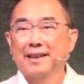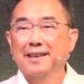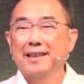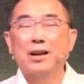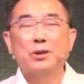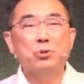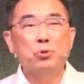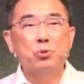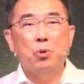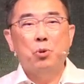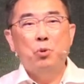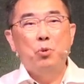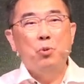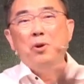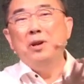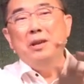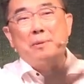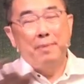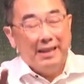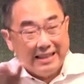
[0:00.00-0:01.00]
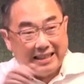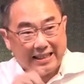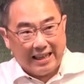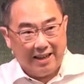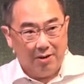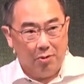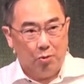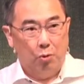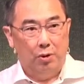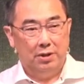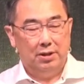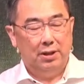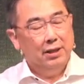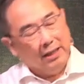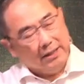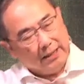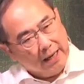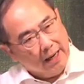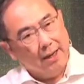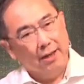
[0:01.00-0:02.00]
耶稣说，如果你们结果子，而
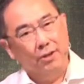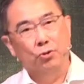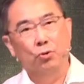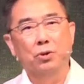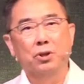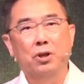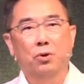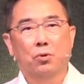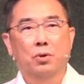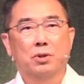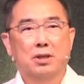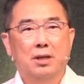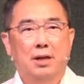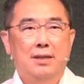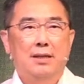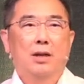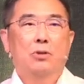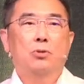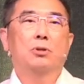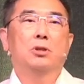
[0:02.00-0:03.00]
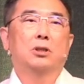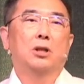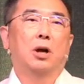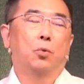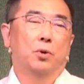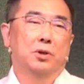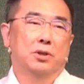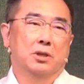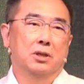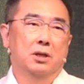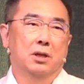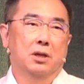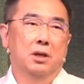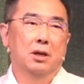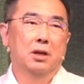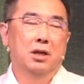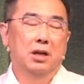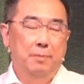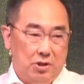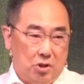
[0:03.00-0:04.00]
且结很多的果子，人家就知道我是
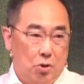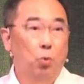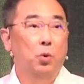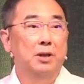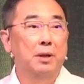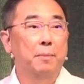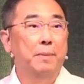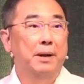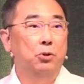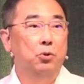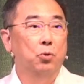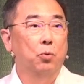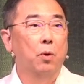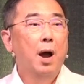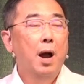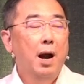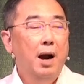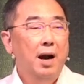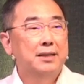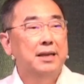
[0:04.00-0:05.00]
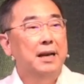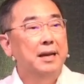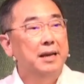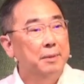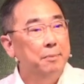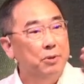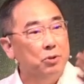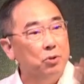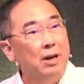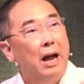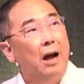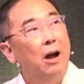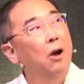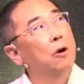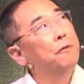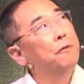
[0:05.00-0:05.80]
你们是我的门徒，而且你们就让